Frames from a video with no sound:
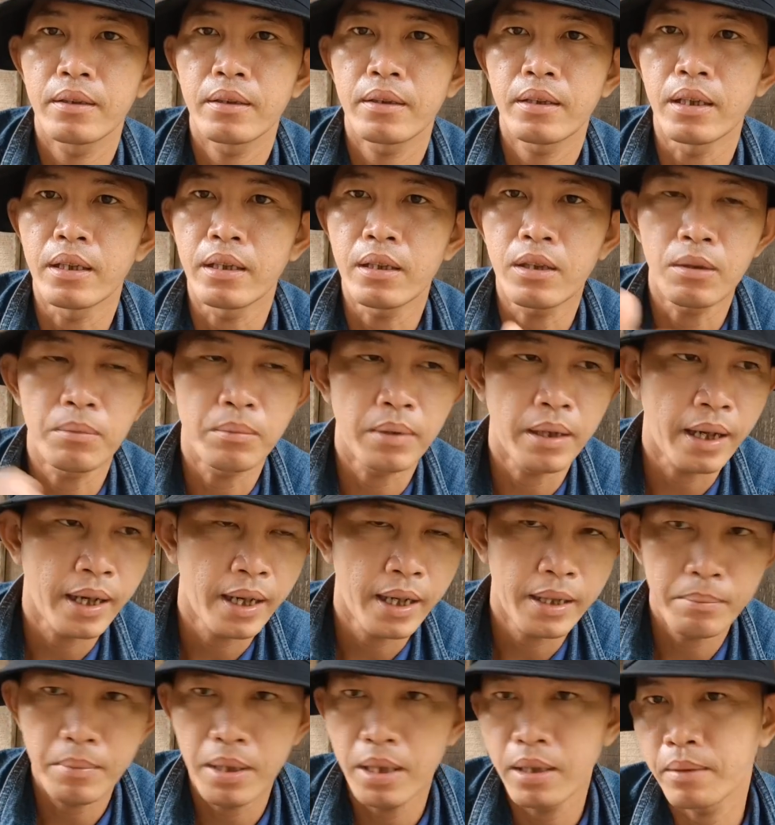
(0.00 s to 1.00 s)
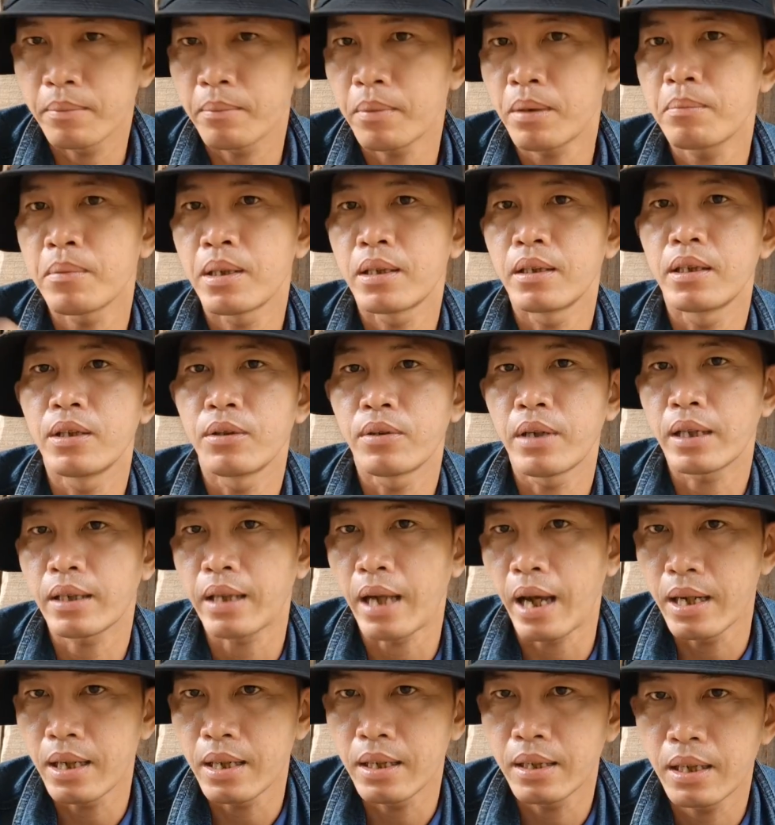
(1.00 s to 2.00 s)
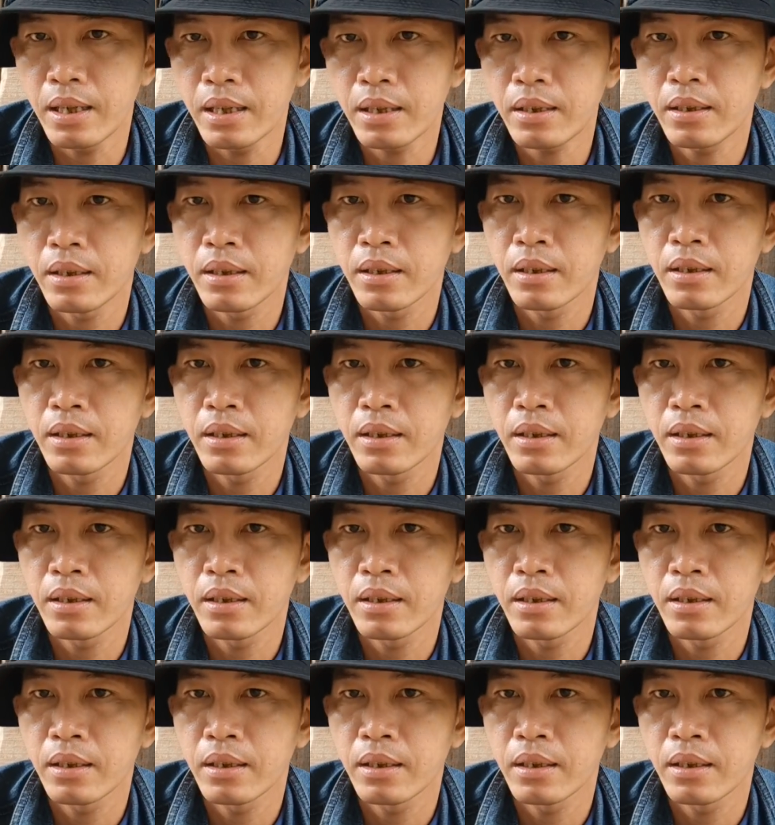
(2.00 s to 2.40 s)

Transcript: thì nói chung là hai bên bất bình đều đăng tải lên hết